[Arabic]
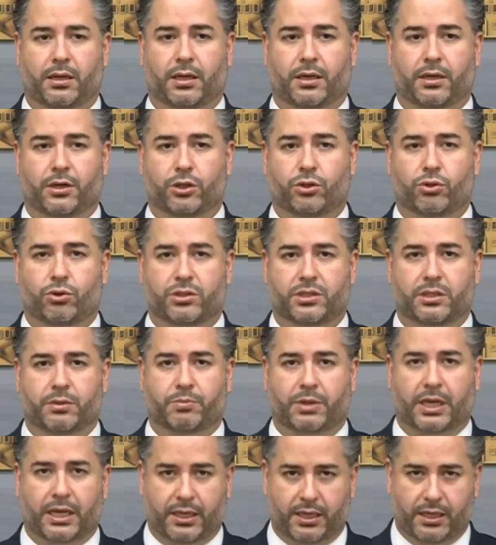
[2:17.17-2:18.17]
ندرس
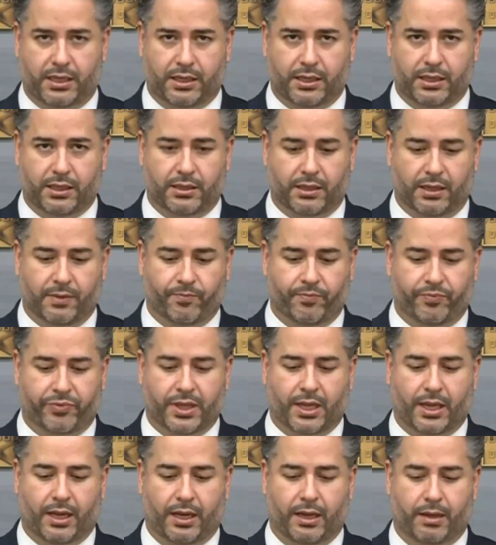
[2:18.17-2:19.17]
إمكانية
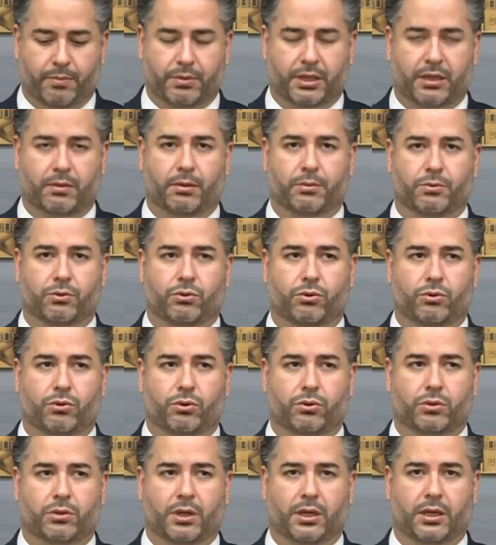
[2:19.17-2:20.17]
آه، مثل ما
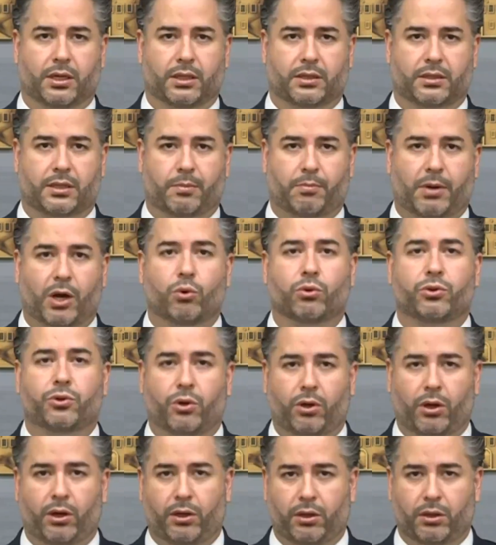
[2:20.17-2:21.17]
بيقولوا آه،
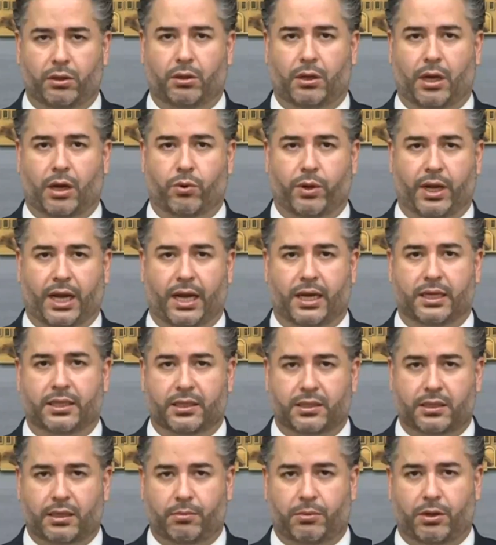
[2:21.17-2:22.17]
تموضع او اعاده
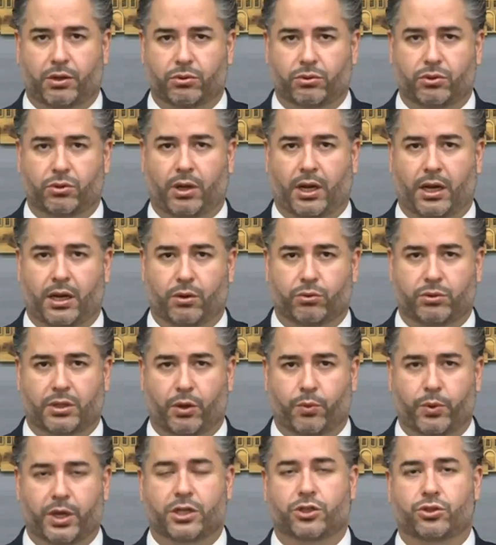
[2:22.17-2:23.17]
تموضع او
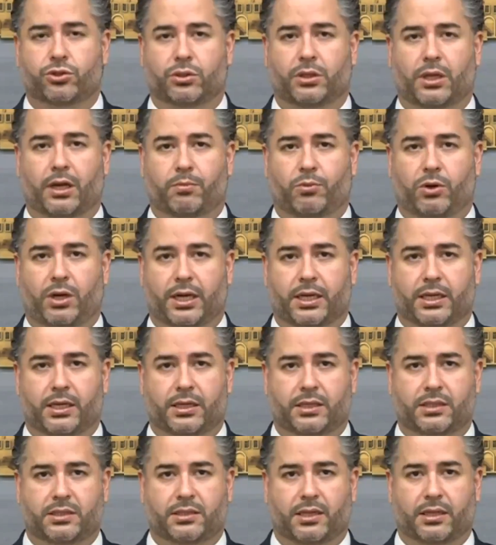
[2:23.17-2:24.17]
تواجد الملحقين
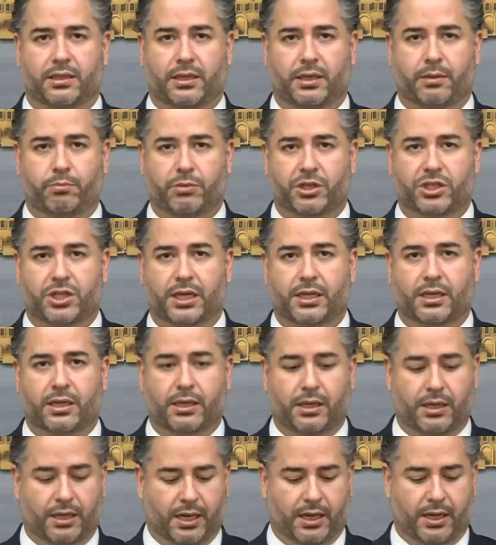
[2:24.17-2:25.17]
الاقتصاديين
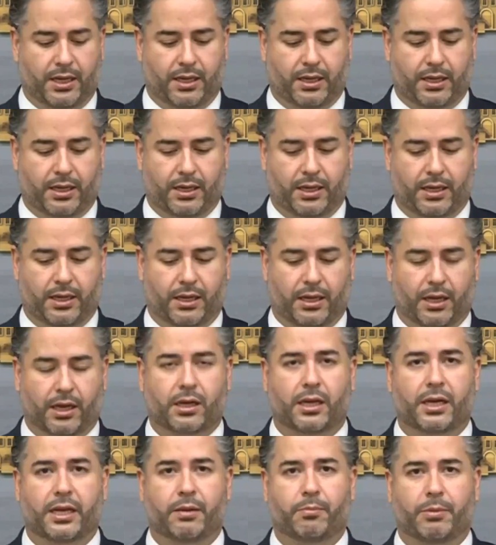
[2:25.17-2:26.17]
بشكل آه،
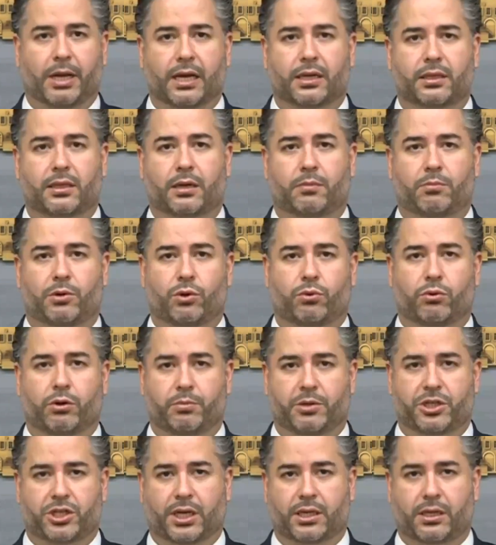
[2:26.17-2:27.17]
اقليمي اكثر ما هو
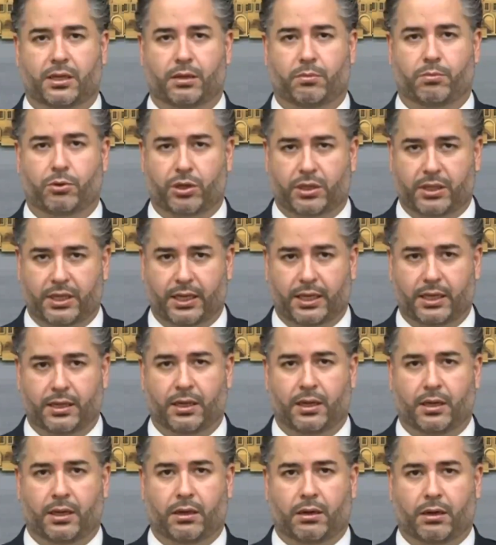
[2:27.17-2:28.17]
بشكل بلدان
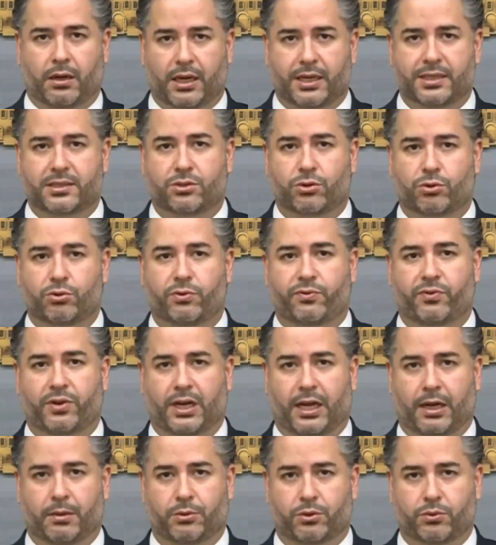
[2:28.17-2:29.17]
للظروف
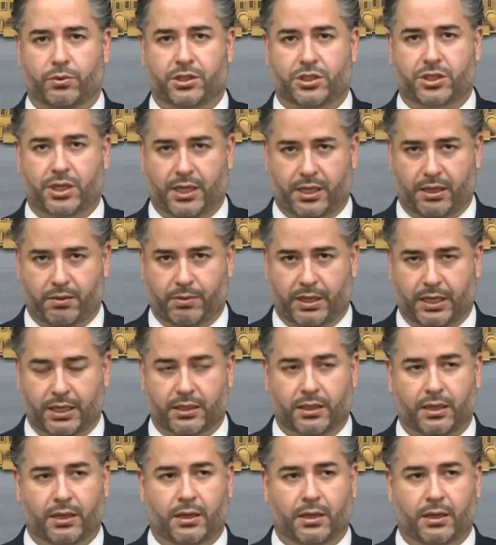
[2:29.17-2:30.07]
اللي عم تواجهها البلد.